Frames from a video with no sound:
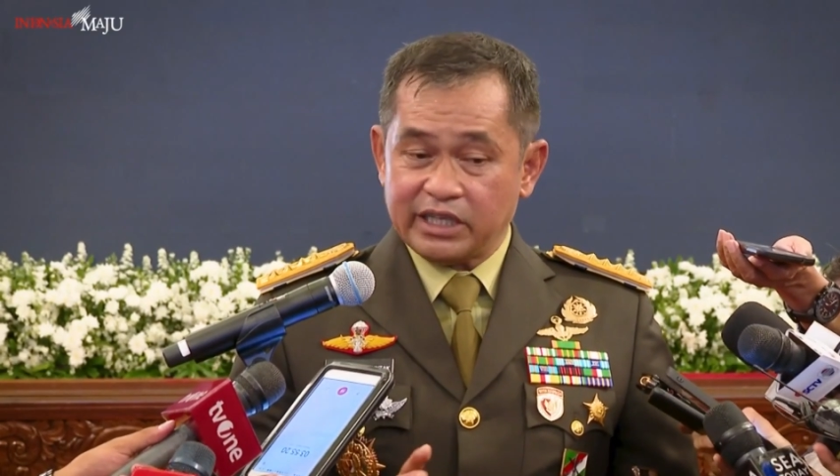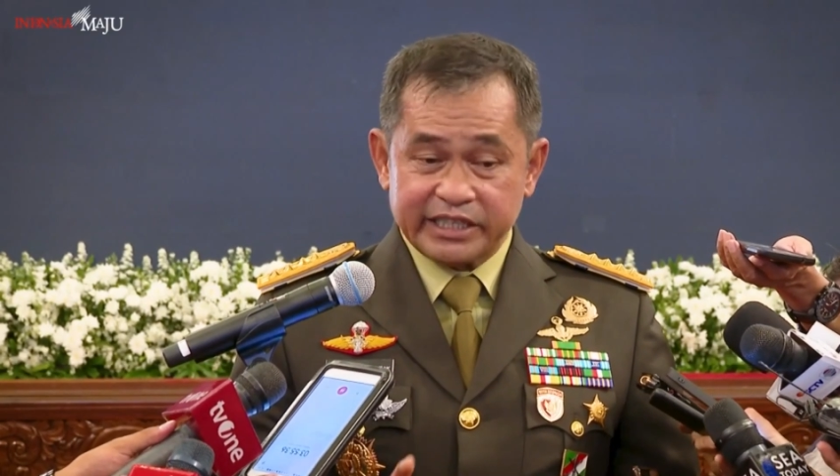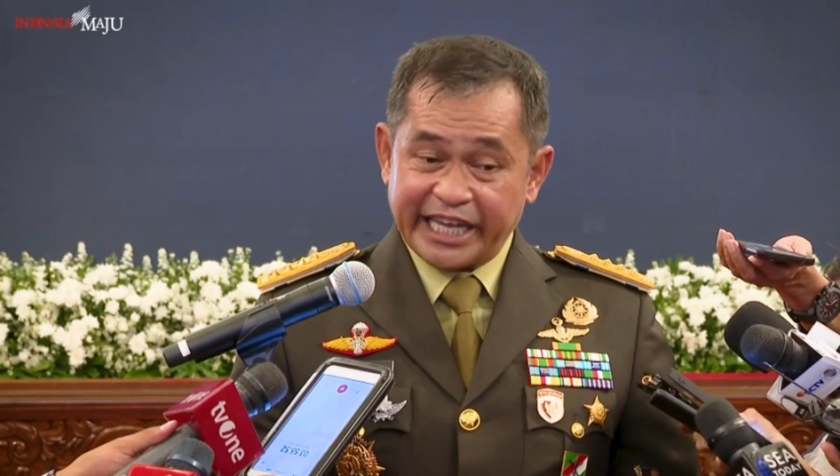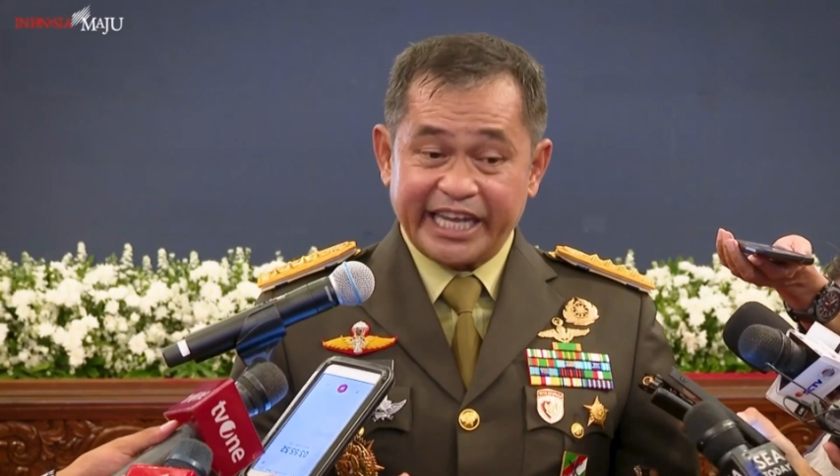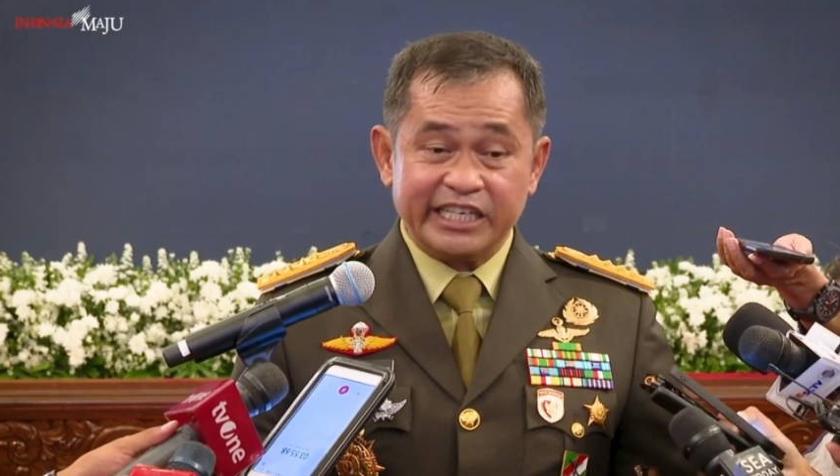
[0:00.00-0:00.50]

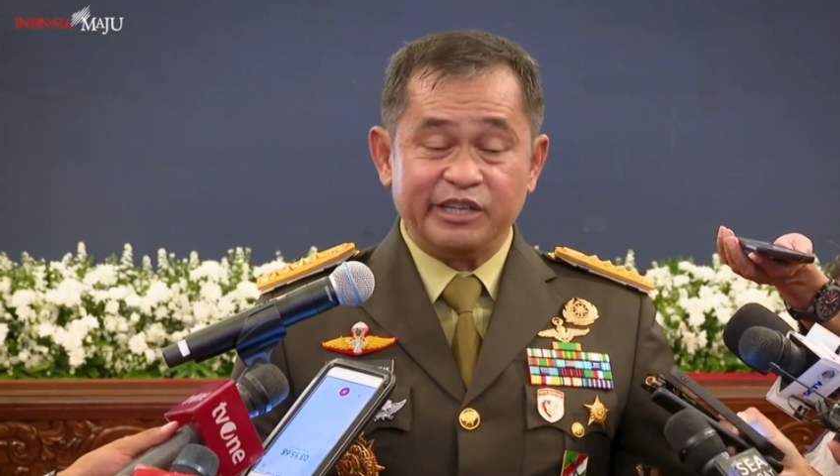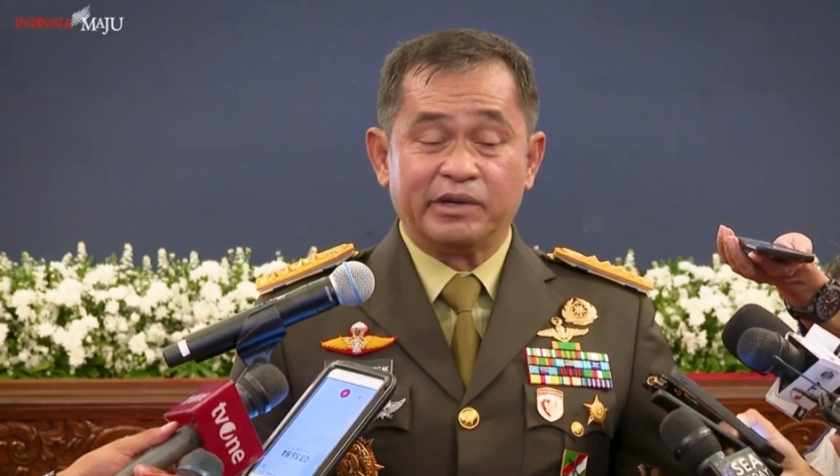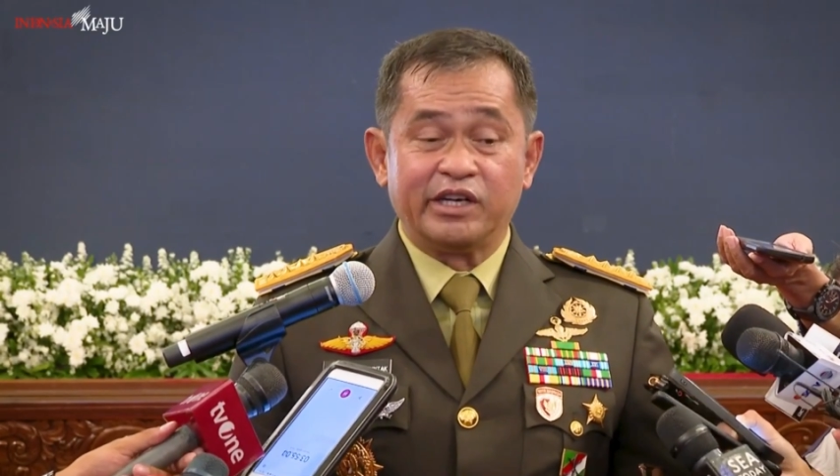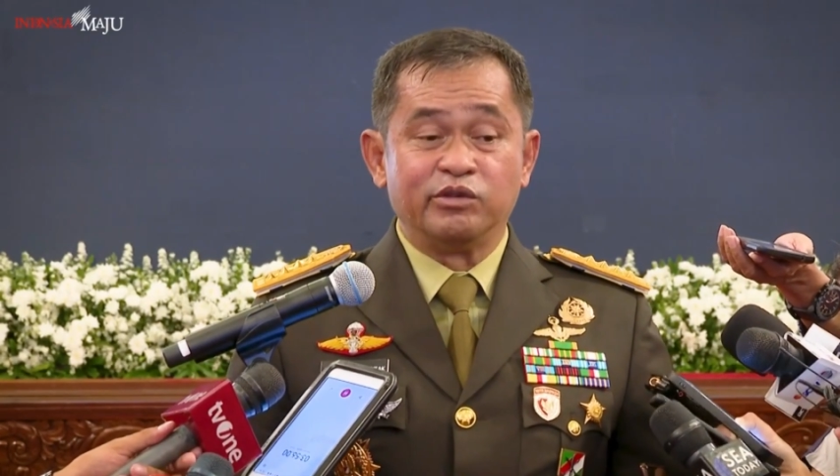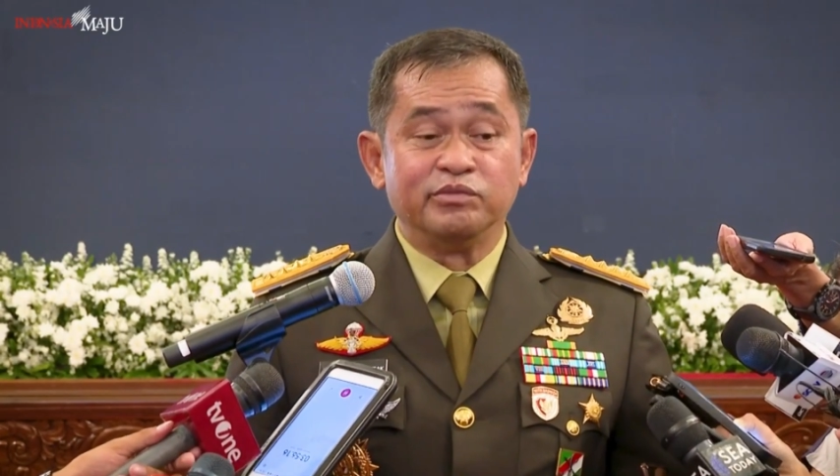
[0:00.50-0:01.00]
TNI
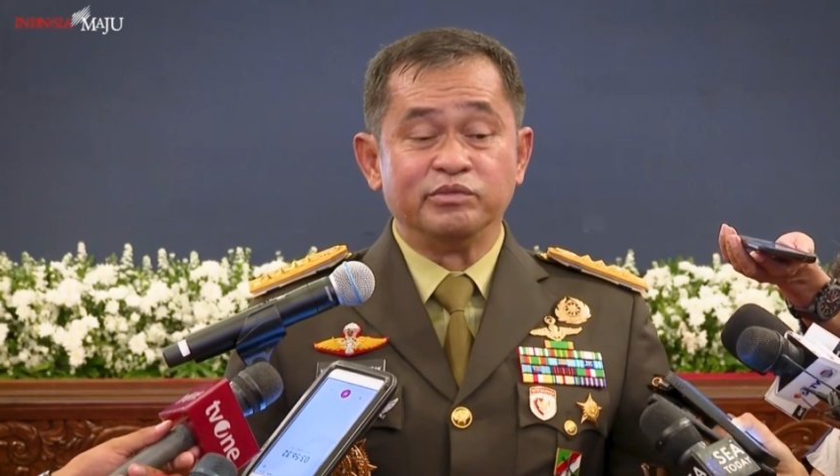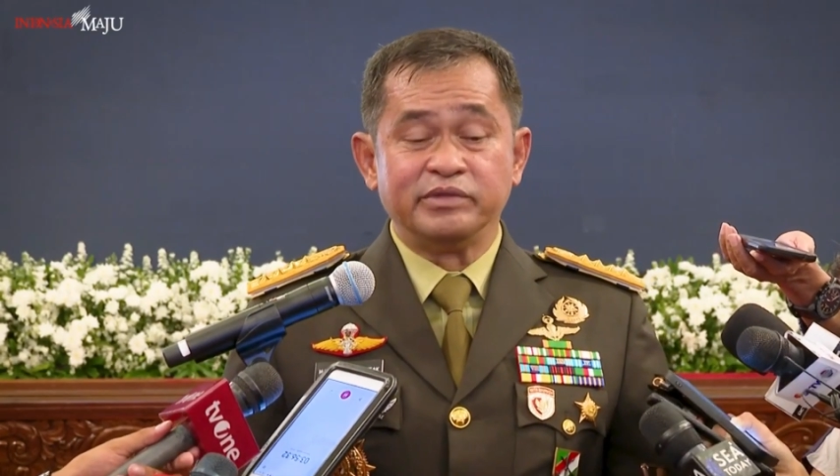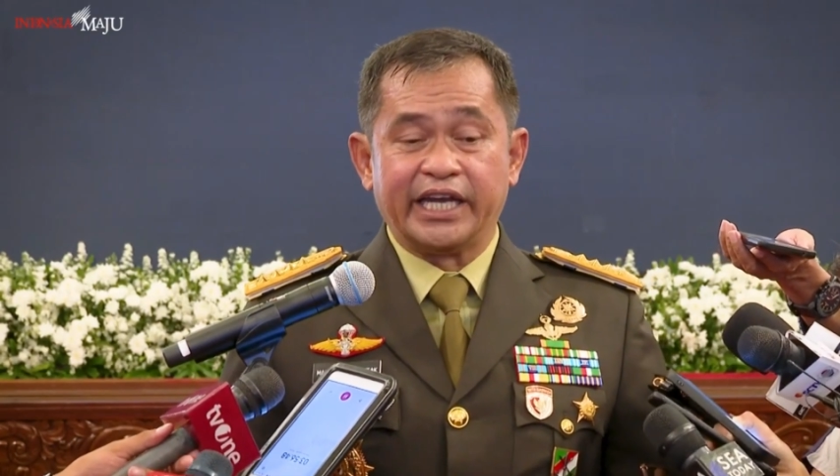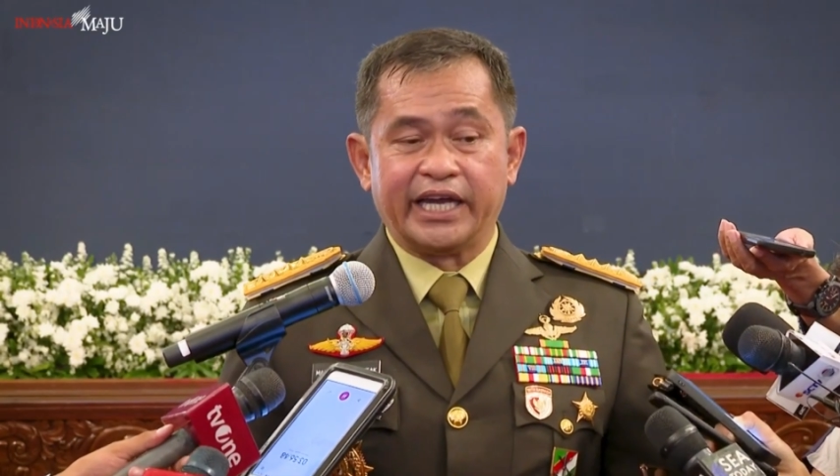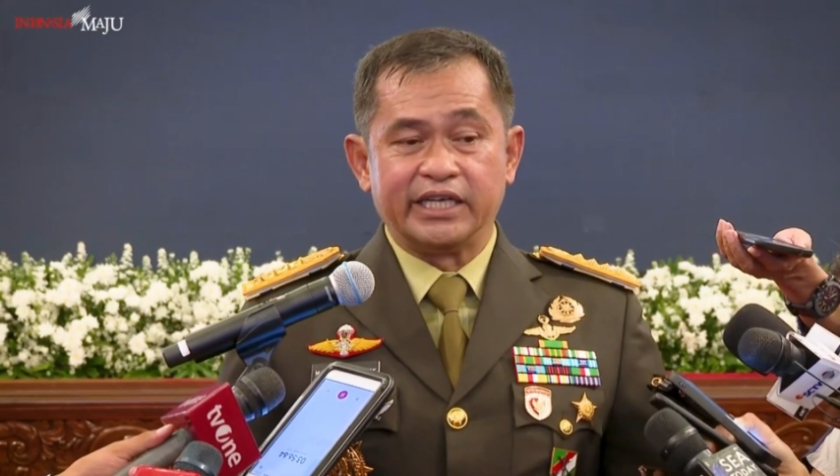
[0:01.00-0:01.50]
pada
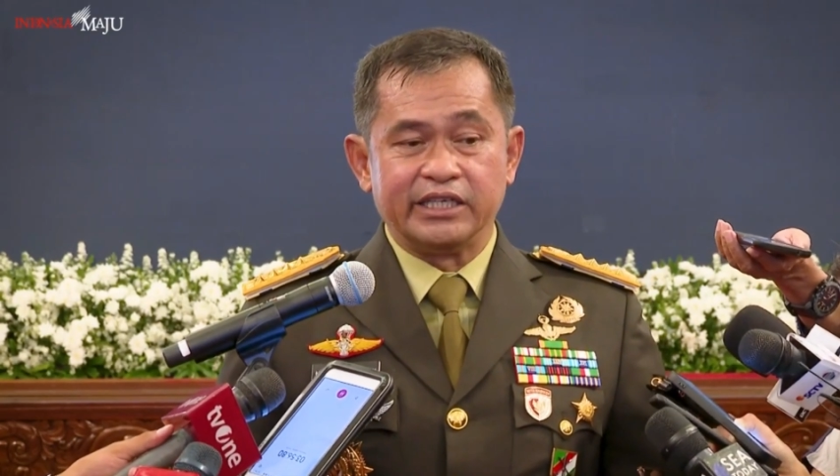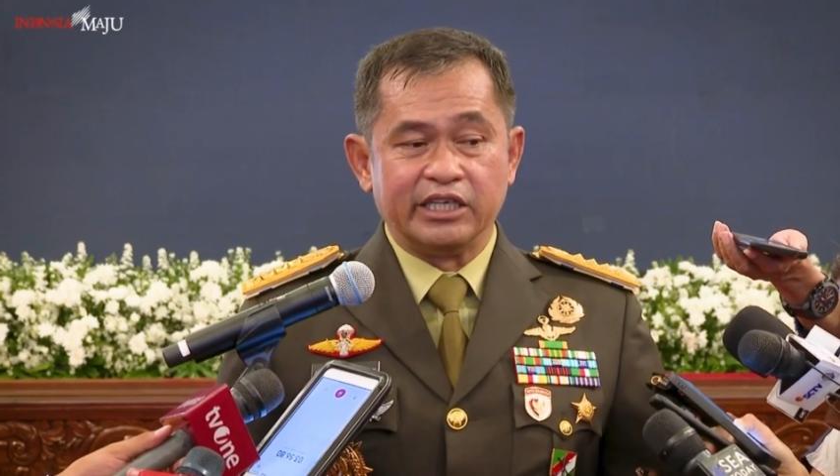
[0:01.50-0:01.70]
umumnya.